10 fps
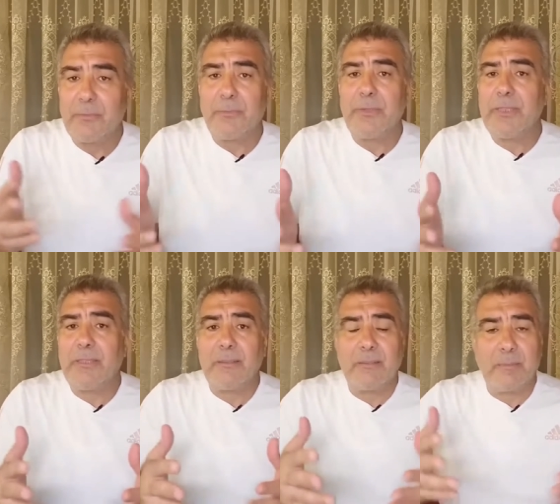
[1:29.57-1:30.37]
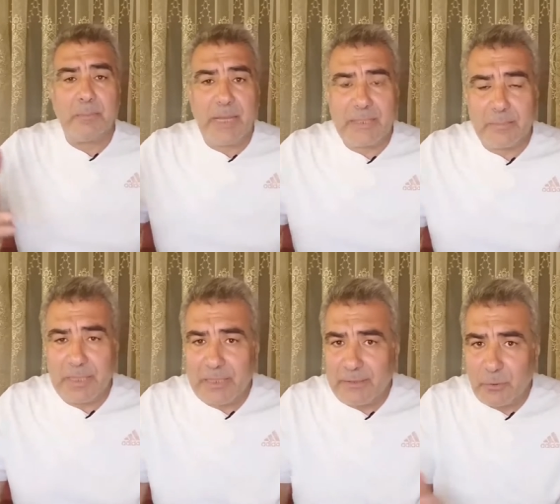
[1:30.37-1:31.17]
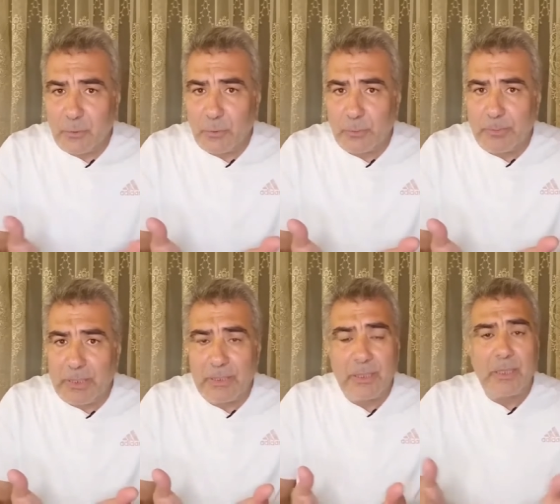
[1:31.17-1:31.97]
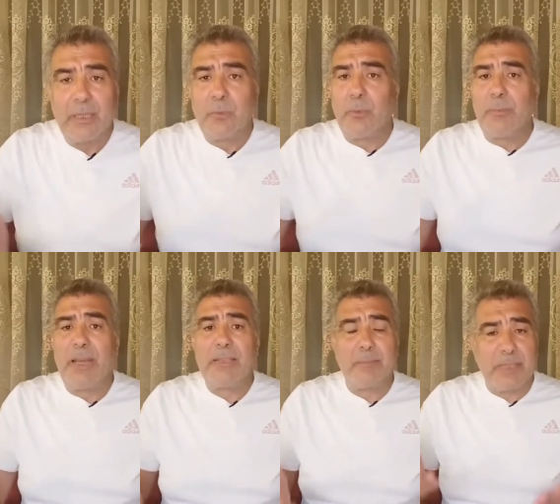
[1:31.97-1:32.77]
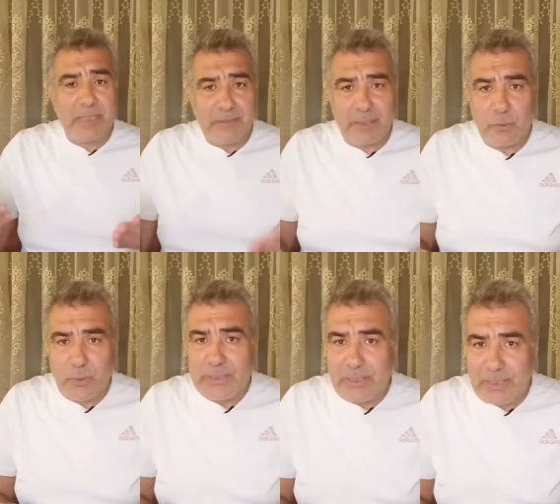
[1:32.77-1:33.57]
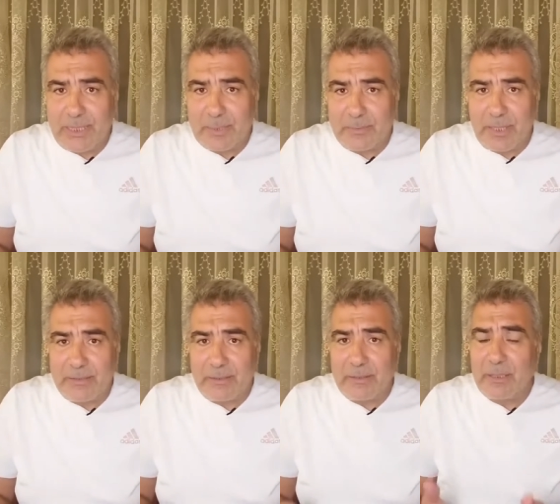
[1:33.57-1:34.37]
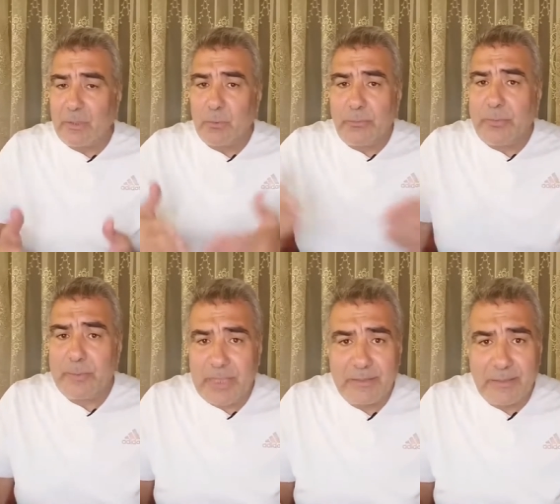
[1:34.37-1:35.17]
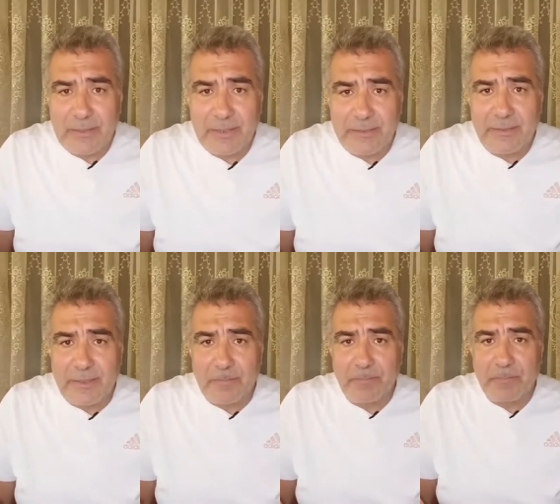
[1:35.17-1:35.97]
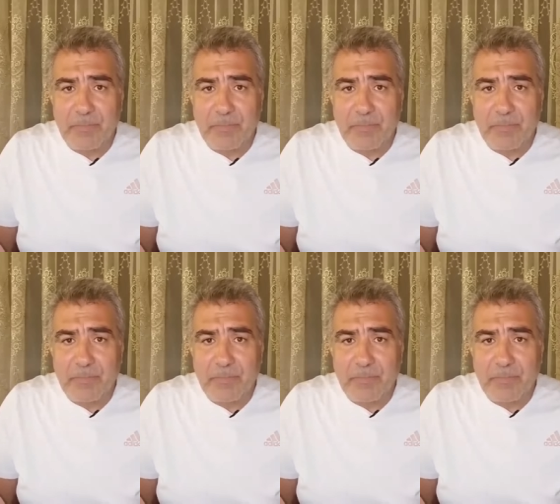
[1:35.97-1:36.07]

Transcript: في بعض مناطق أوروبا وبعض مناطق الوطن العربي أيضا وفي مناطق كثيرة